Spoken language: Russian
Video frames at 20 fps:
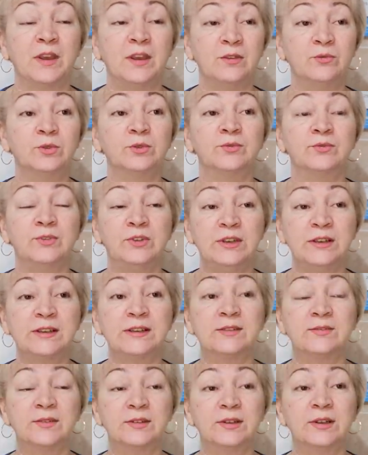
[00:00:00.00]
И вот в
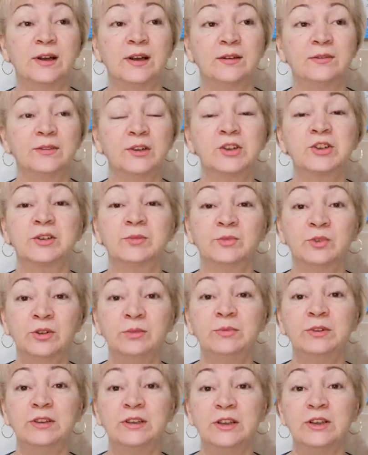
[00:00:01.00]
детстве, да, в нашем
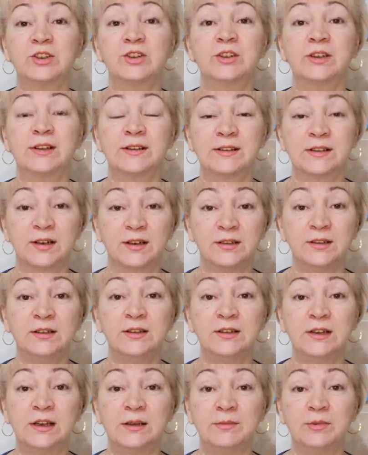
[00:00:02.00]
доме, где я жила с
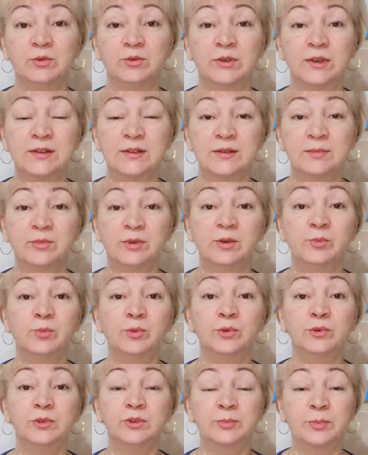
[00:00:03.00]
родителями, у нас был
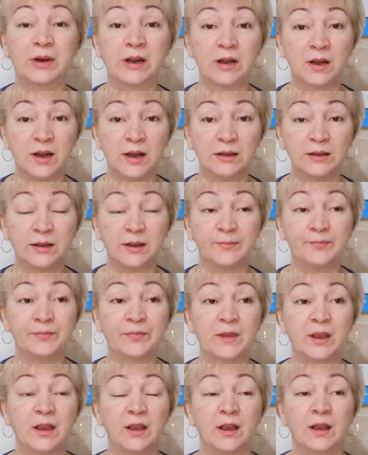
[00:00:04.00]
пункт проката,
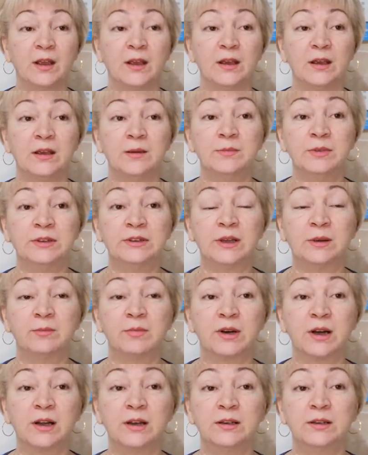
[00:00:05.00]
и мы там
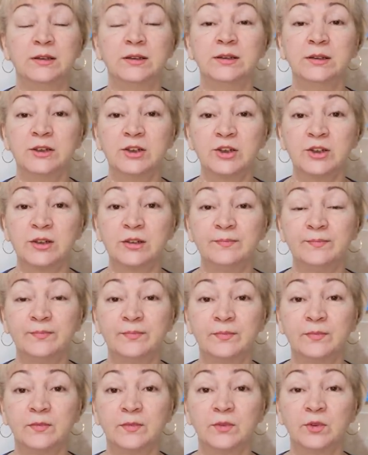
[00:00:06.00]
брали лыжи.
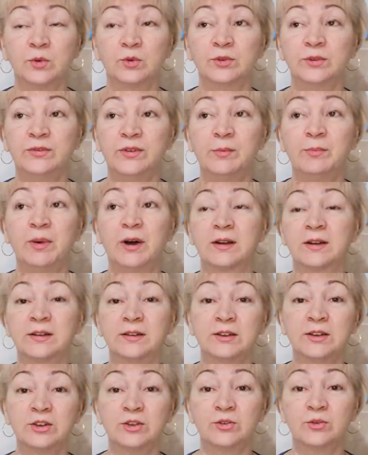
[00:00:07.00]
Но две пары
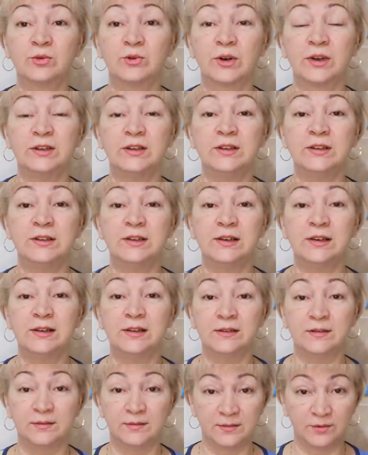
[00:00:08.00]
лыж у
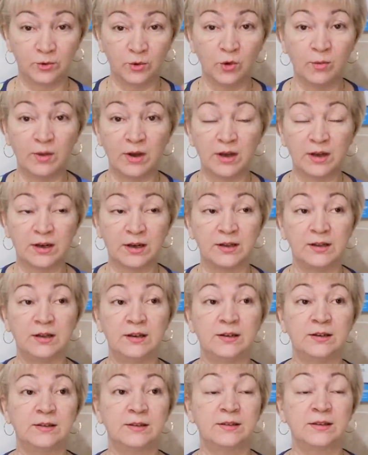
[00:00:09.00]
родителей дома
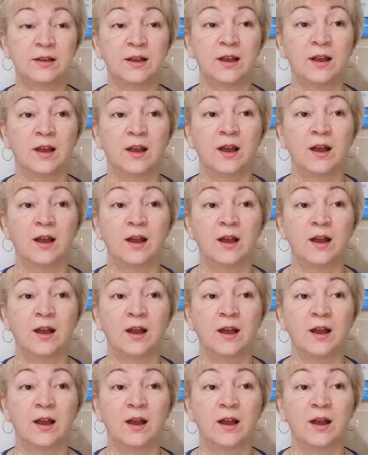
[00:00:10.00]
хранились.